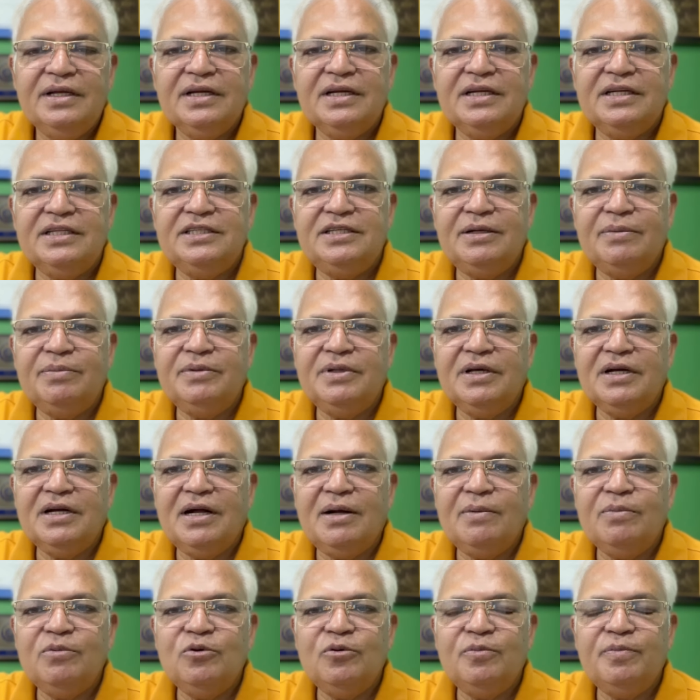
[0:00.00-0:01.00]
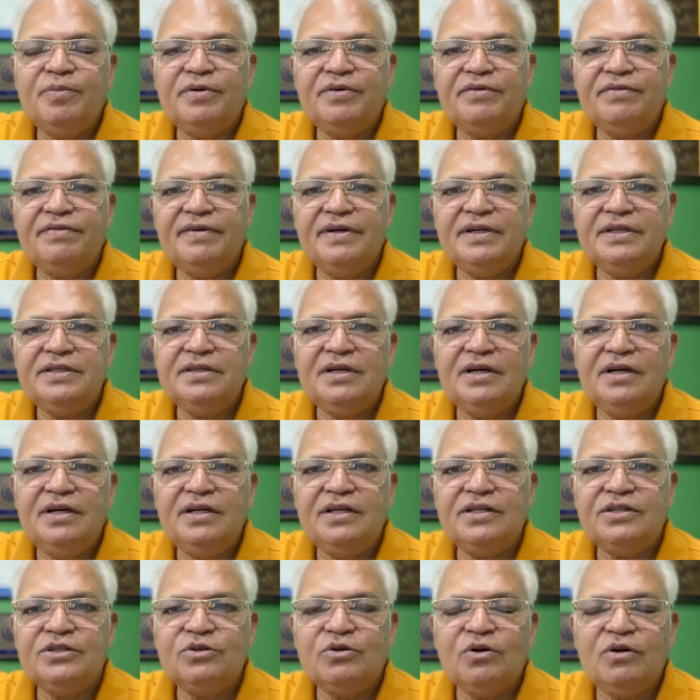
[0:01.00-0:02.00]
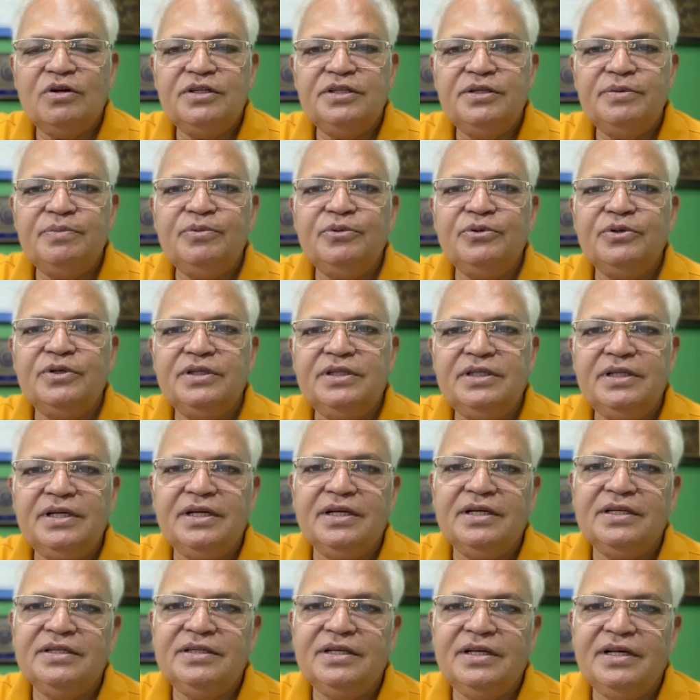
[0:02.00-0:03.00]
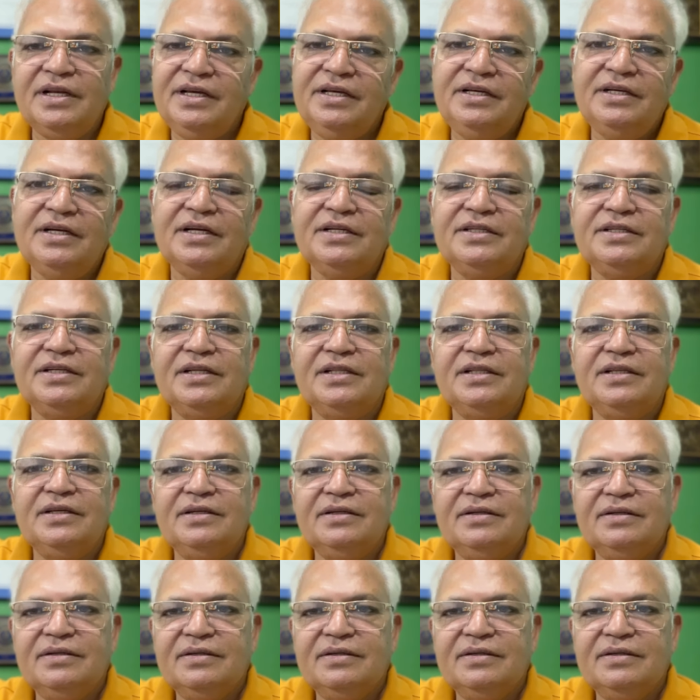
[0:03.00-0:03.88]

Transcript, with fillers: कि जब तक आपको प्रोफेशनल एस्ट्रोलॉजी पूरे तरीके से नहीं आ जाती